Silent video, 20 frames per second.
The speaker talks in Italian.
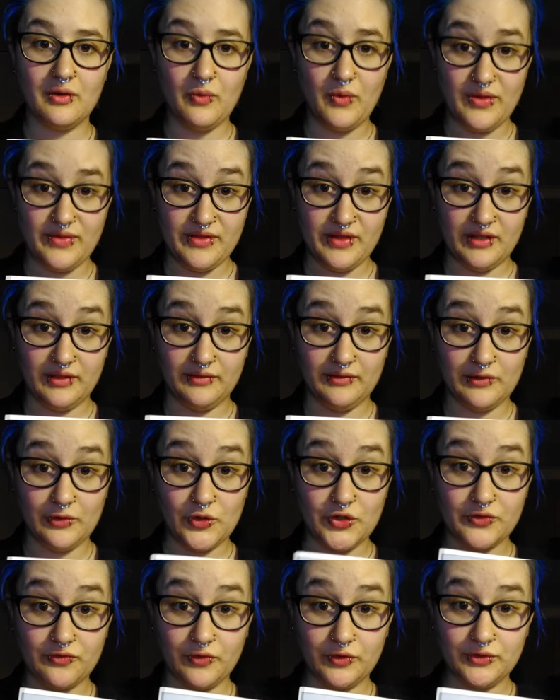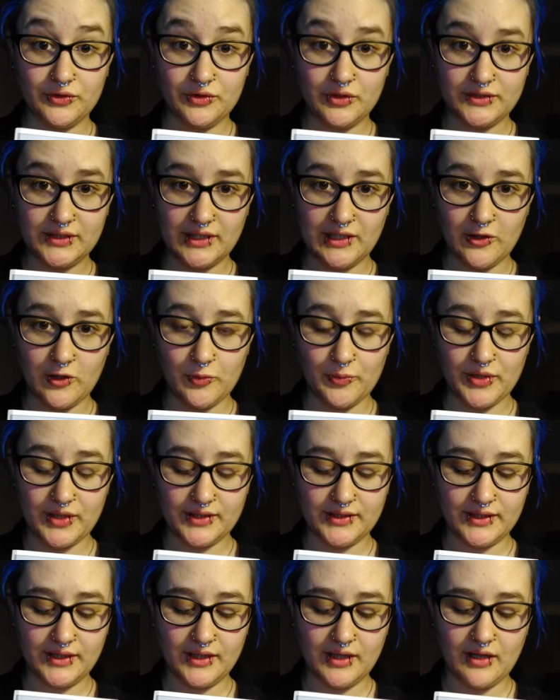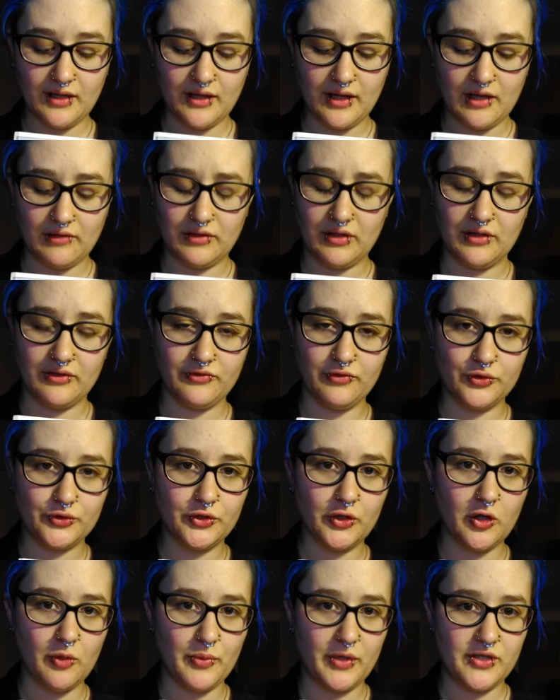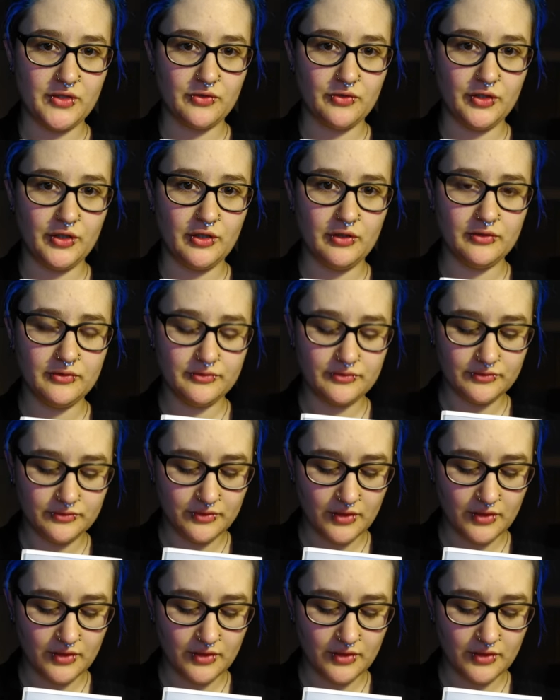Quindi lo sfondo della copertina è una foto che ho preso io